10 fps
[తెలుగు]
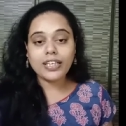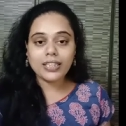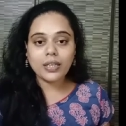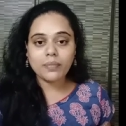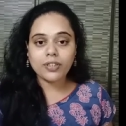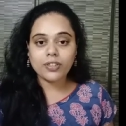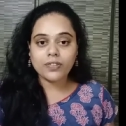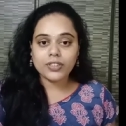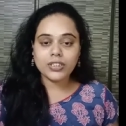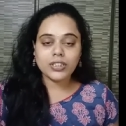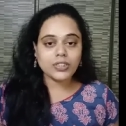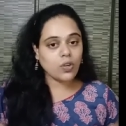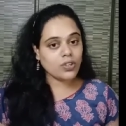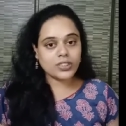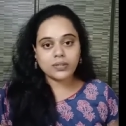గీతా మాధురి వచ్చి
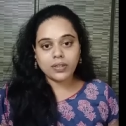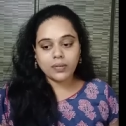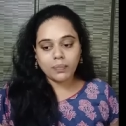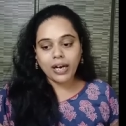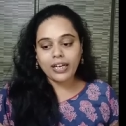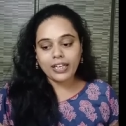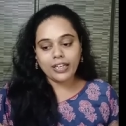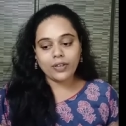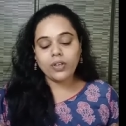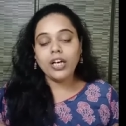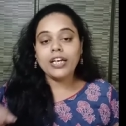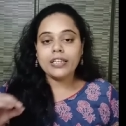సాంగ్స్ పాడెళ్ళారు